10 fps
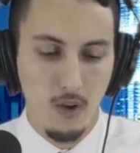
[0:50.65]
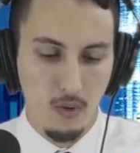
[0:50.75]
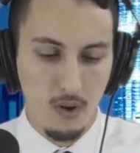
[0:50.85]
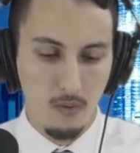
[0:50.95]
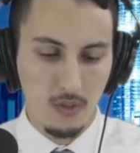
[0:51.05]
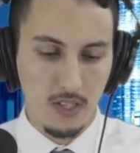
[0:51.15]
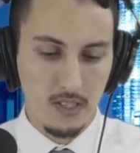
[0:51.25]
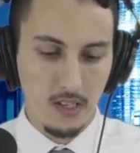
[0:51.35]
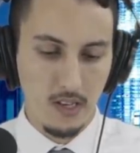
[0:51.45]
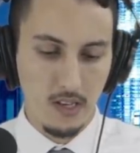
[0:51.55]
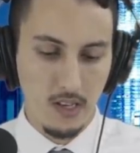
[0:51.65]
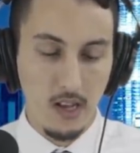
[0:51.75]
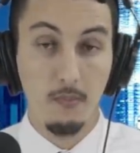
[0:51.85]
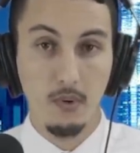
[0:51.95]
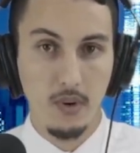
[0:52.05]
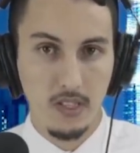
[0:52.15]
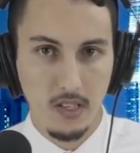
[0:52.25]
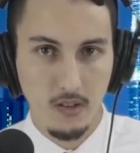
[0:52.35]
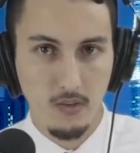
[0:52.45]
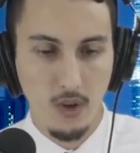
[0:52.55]
والمرتزقة
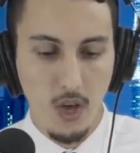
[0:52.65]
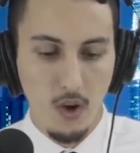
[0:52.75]
البوليزاريو